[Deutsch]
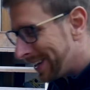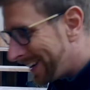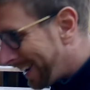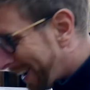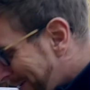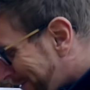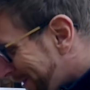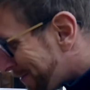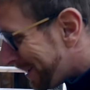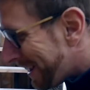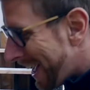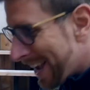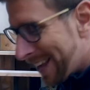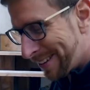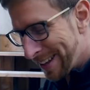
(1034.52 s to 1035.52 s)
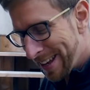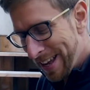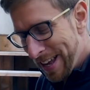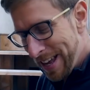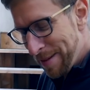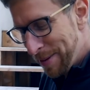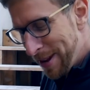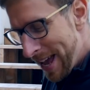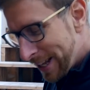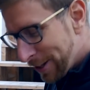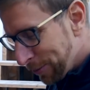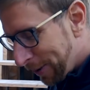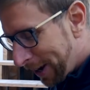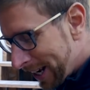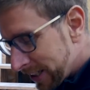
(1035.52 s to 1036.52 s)
geklappt. Ich bin echt, ich bin echt
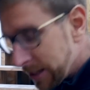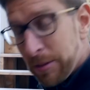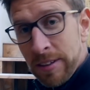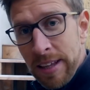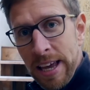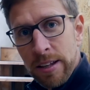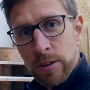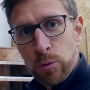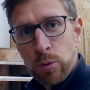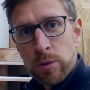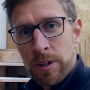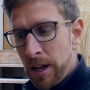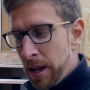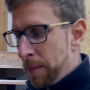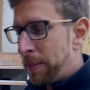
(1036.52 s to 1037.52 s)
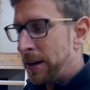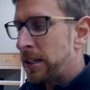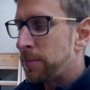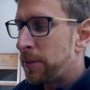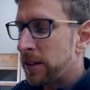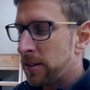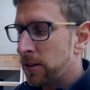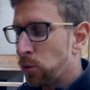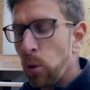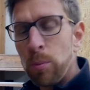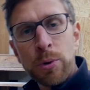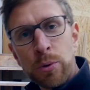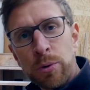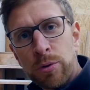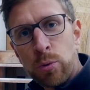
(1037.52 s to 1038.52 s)
überrascht, aber es ist echt gut. Manchmal sind
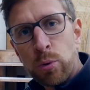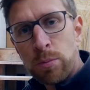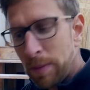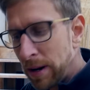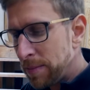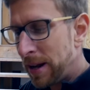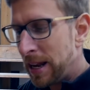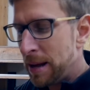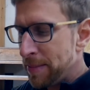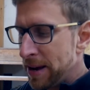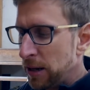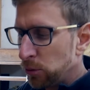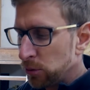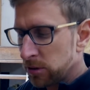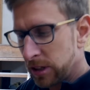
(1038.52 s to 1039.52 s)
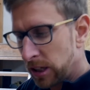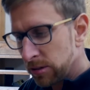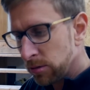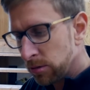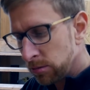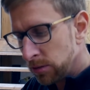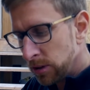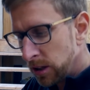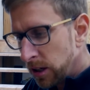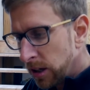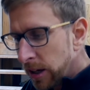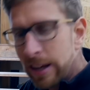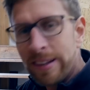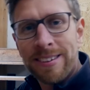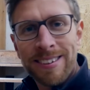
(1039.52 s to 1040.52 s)
Dominos gut, manchmal Lamellos, also
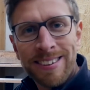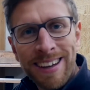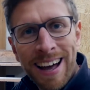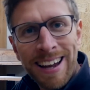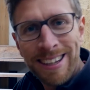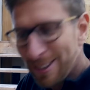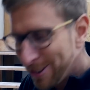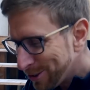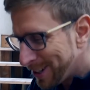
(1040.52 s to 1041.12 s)
es ist gar nicht so